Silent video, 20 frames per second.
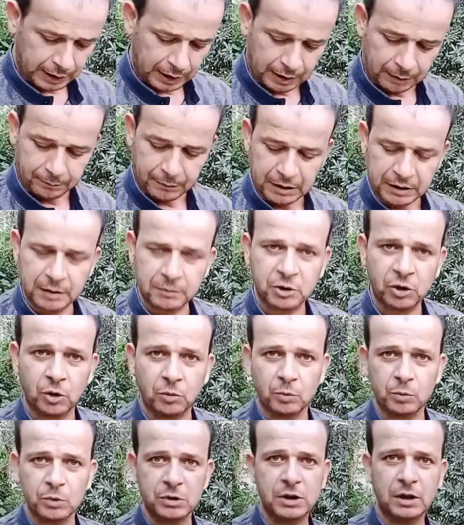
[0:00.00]
اما
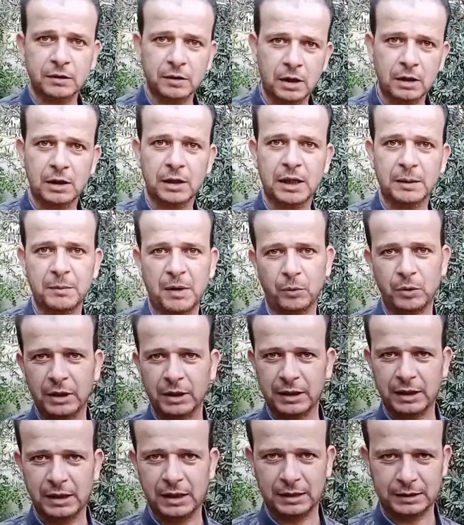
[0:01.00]
اليوم مستحضرات كيماويه
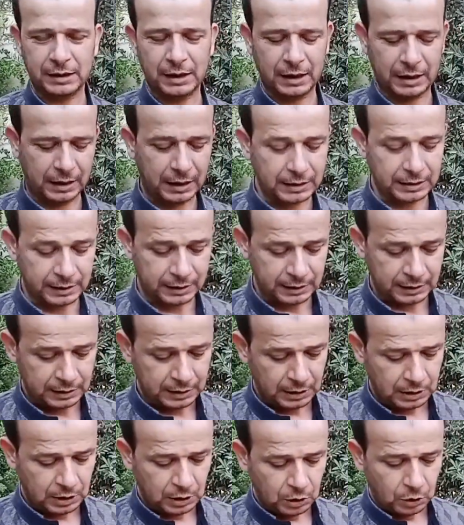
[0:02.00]
كياتها غاليه
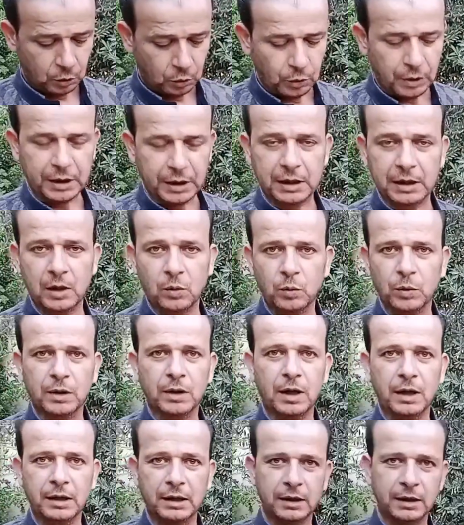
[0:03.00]
وهيك
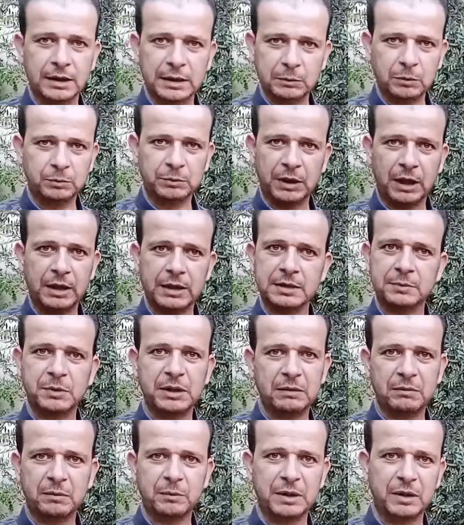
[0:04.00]
للوقايه انت ممتاز 100%
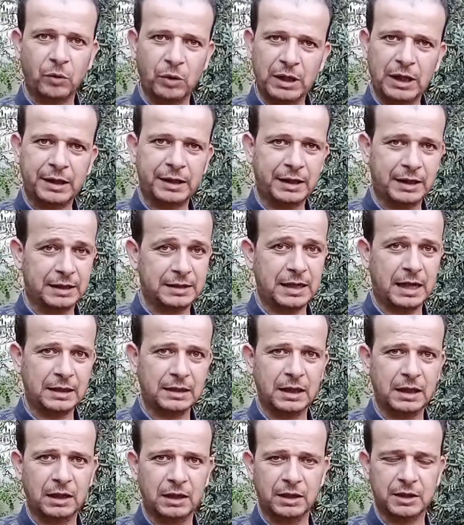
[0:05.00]
ولكن اذا
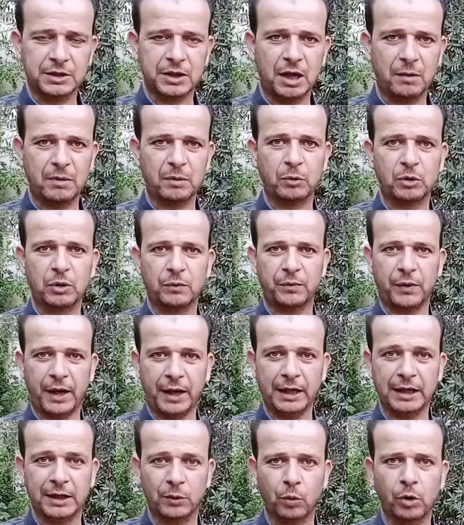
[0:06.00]
عندك الاصابه
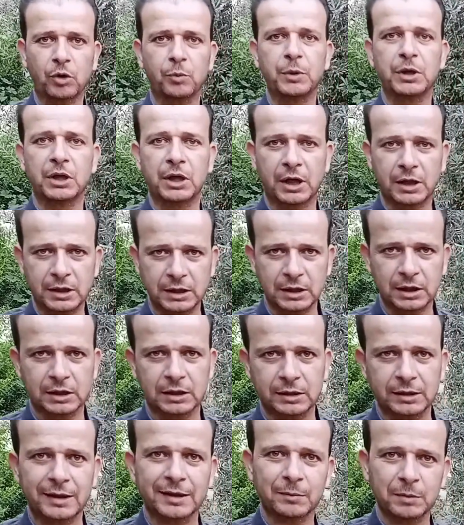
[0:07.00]
متفحله وكبيره كثير
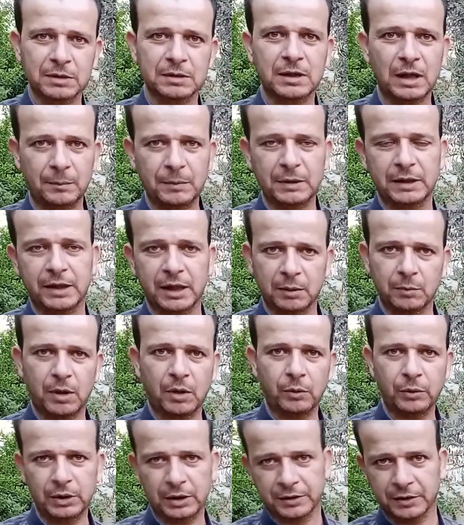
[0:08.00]
كثير انا بنصح
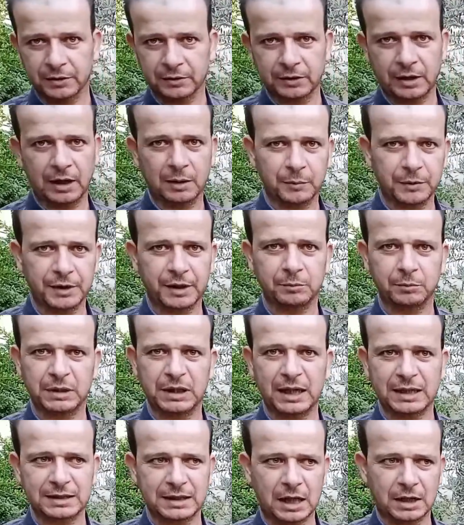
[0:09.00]
بالكيماوي لنقطع المرض
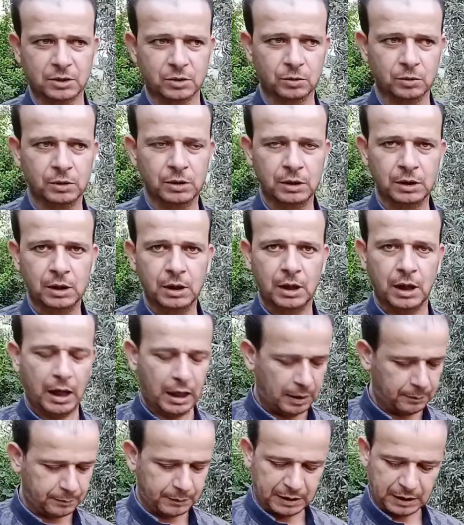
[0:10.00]
من اساسه
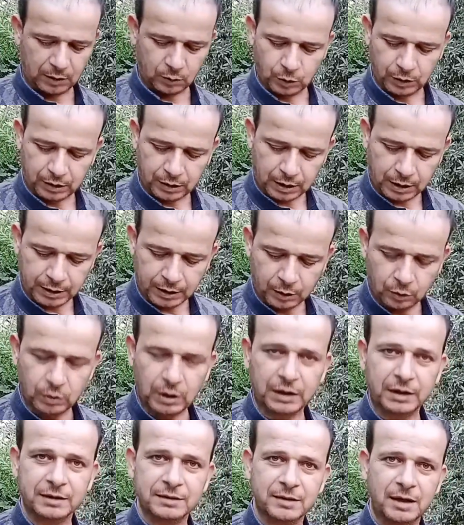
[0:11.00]
اما للوقايه
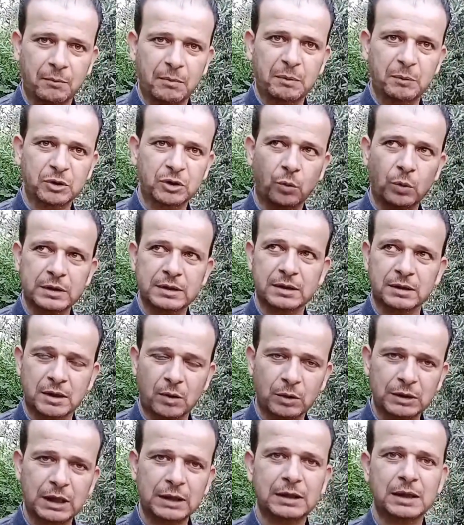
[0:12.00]
وللاصابه متوسطه
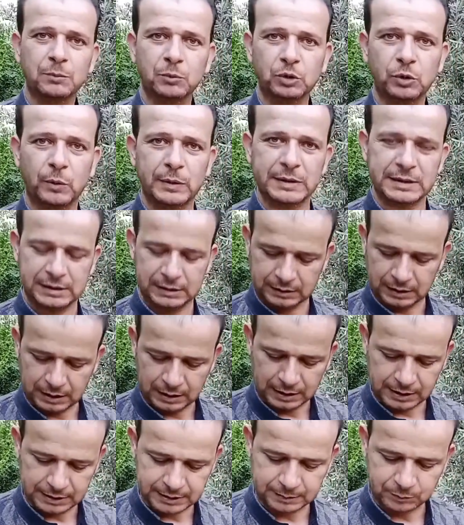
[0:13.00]
وتحت
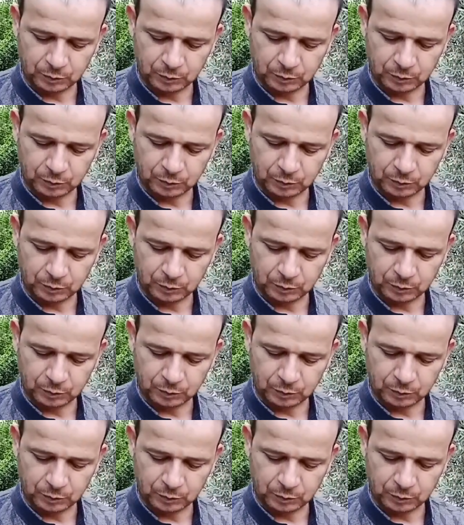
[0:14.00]
المتوسطه هذا